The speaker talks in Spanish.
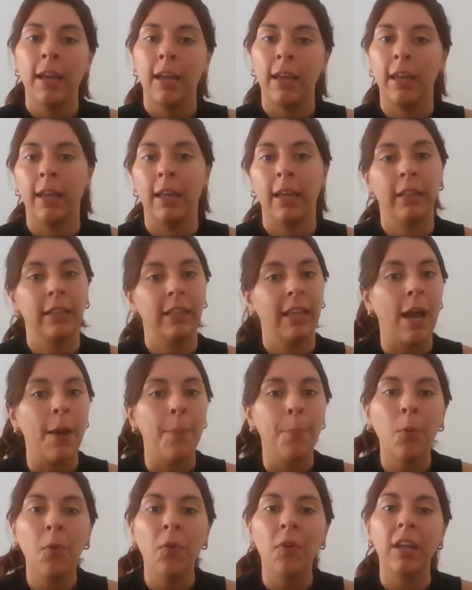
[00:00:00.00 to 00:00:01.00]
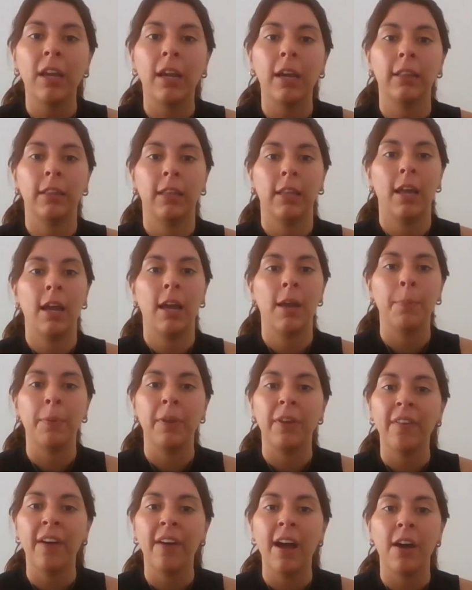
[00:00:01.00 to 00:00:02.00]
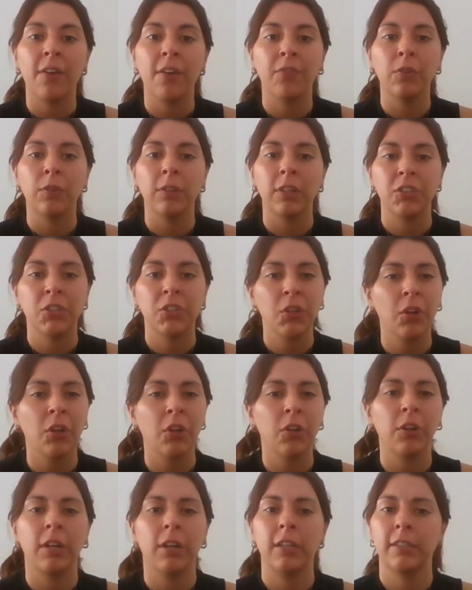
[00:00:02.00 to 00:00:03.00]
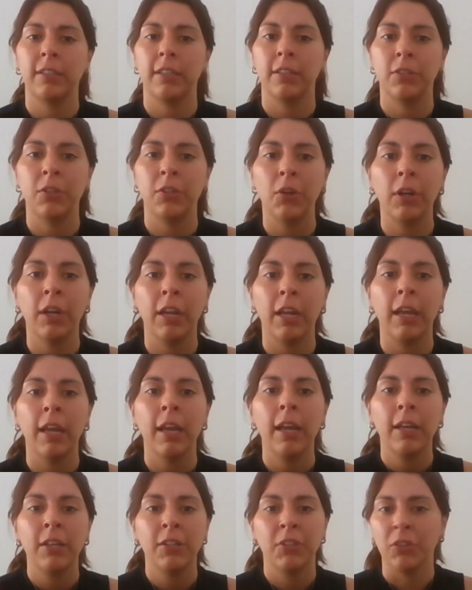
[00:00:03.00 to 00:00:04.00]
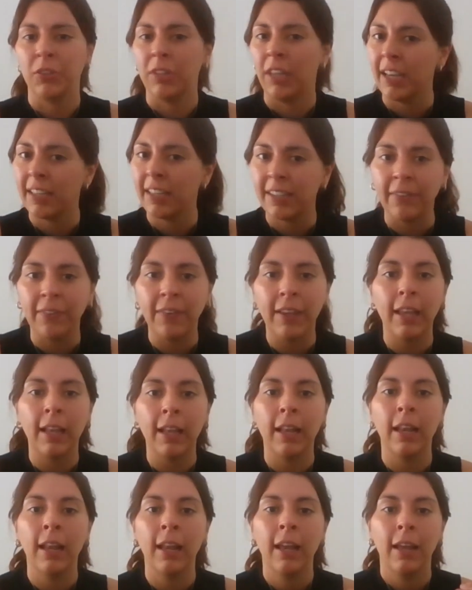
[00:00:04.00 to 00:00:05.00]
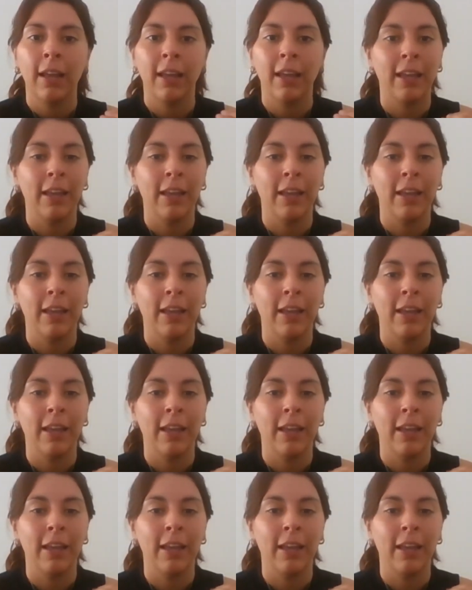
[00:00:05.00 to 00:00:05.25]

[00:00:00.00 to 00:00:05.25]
eh, entidades públicas, entidades privadas, fundaciones, organizaciones, sociedad civil,